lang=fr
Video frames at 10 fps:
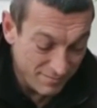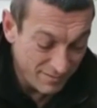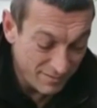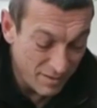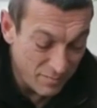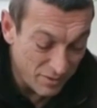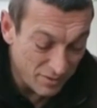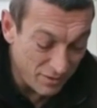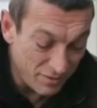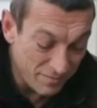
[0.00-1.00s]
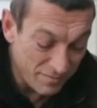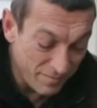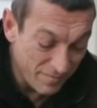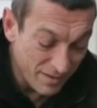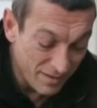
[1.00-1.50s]
C'est important.
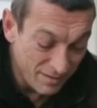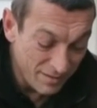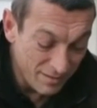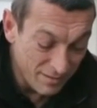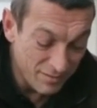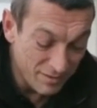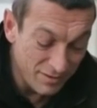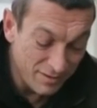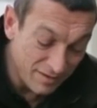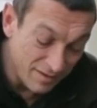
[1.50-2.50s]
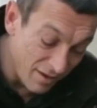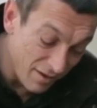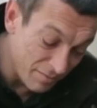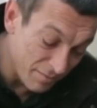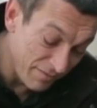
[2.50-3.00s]
Comme je te disais tout à
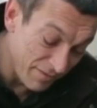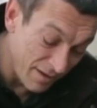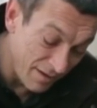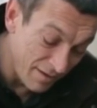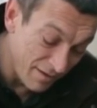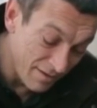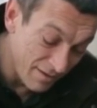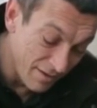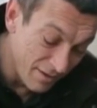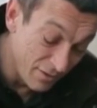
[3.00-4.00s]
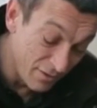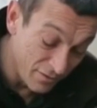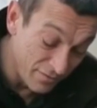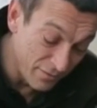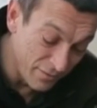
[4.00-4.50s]
l'heure, je préfère. Euh, je,
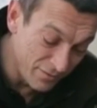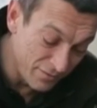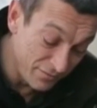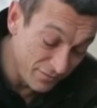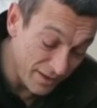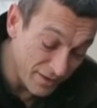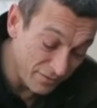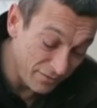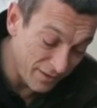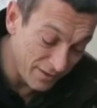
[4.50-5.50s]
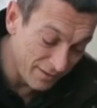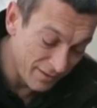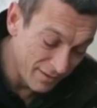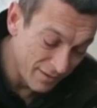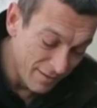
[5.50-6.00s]
je, veux, je voudrais, je souhaite.
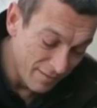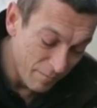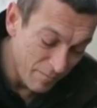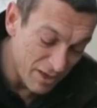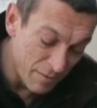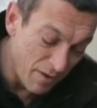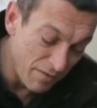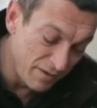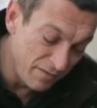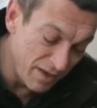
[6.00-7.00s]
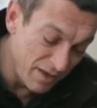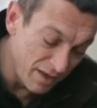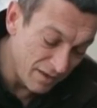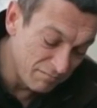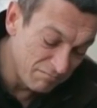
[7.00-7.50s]
Bah, j'ai pas envie de
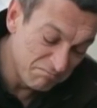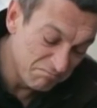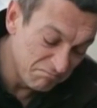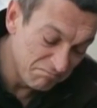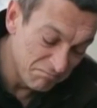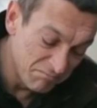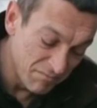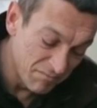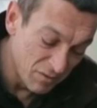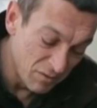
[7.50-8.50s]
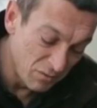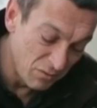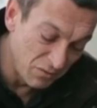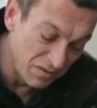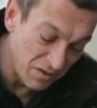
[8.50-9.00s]
vieillir
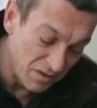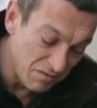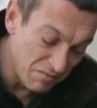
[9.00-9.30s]
tout seul,